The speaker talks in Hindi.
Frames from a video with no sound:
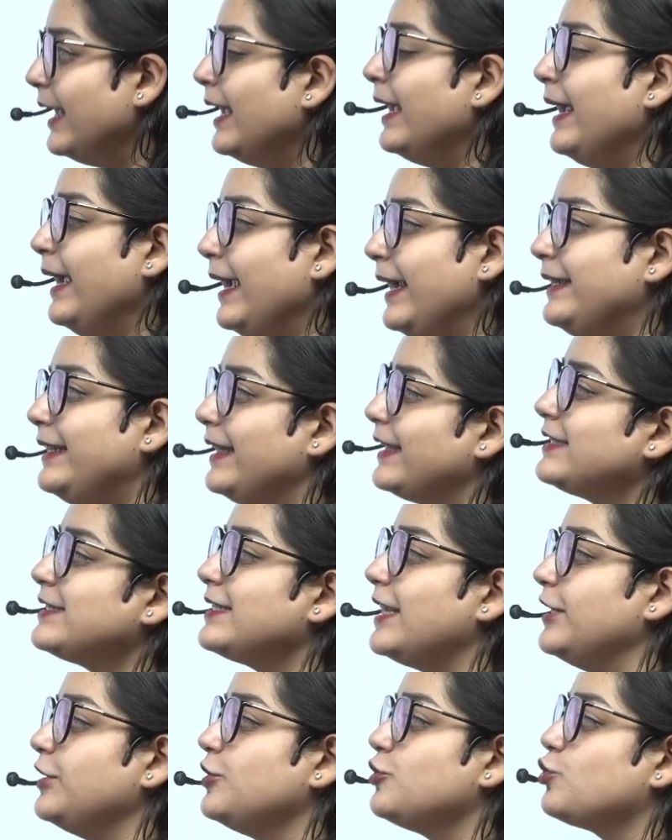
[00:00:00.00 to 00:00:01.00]
इट
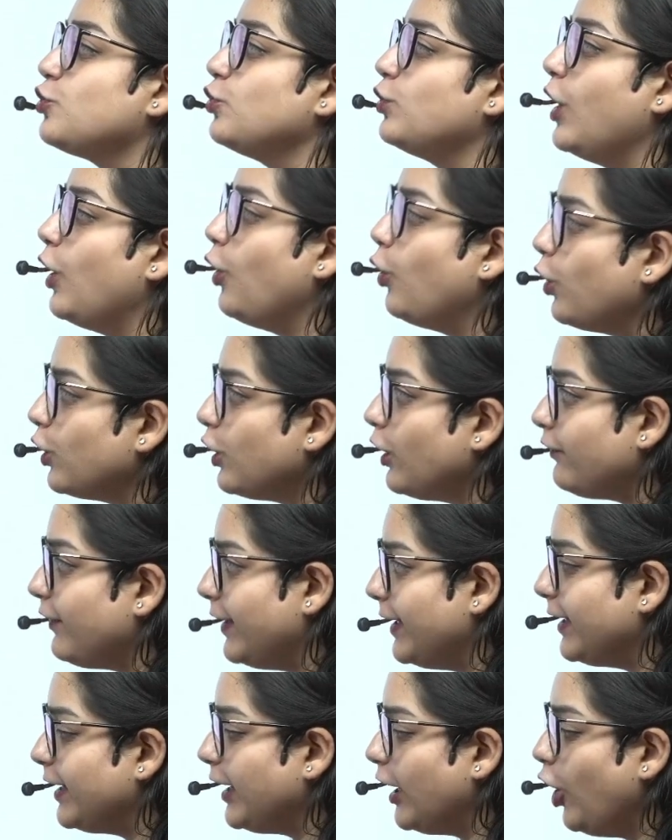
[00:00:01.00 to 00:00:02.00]
एक्सटेंड्स टू द होल ऑफ
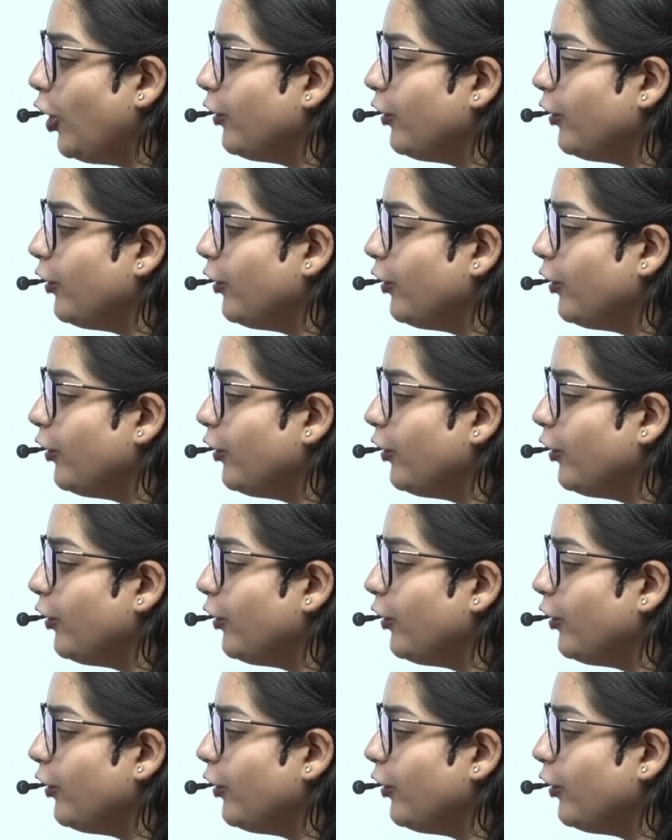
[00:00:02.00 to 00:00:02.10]
इंडिया